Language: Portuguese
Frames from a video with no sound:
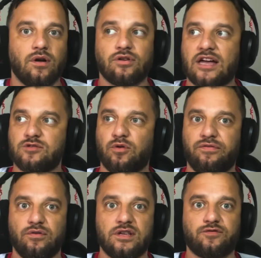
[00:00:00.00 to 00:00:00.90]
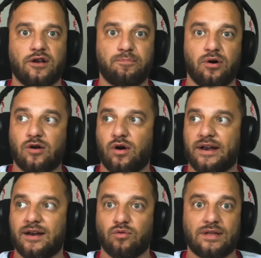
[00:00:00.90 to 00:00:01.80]
Quando o Red Bull viu isso, falou: pô,
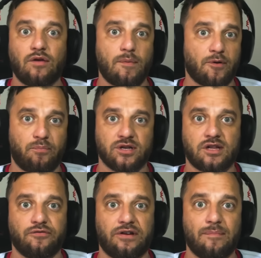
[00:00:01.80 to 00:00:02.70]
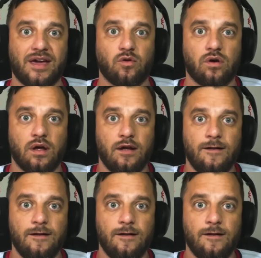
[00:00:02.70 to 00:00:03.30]
agora não tem uma proposta do Flamengo,